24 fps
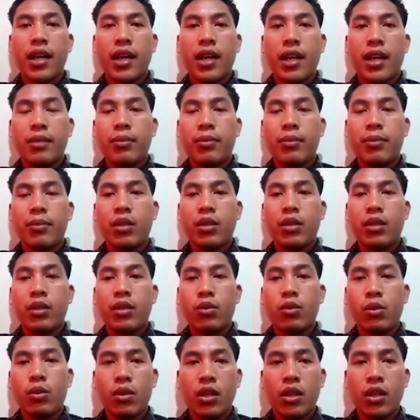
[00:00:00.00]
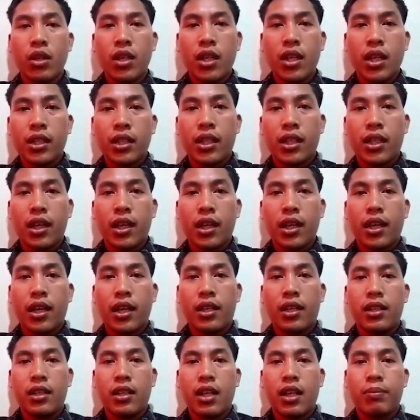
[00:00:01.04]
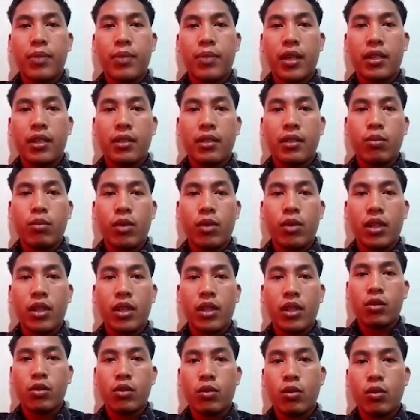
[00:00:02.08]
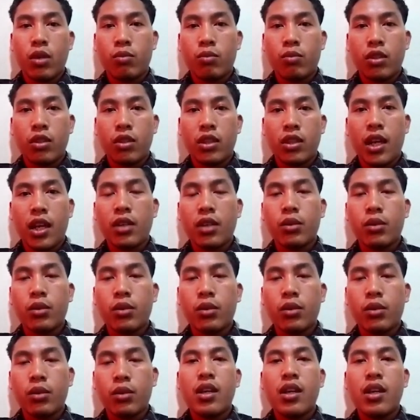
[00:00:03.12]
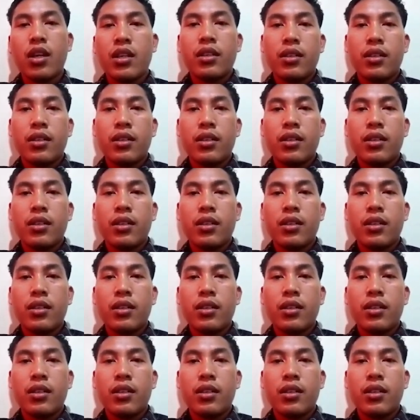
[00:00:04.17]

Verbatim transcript: pada hari Minggu tanggal 8 1 2003 lalu.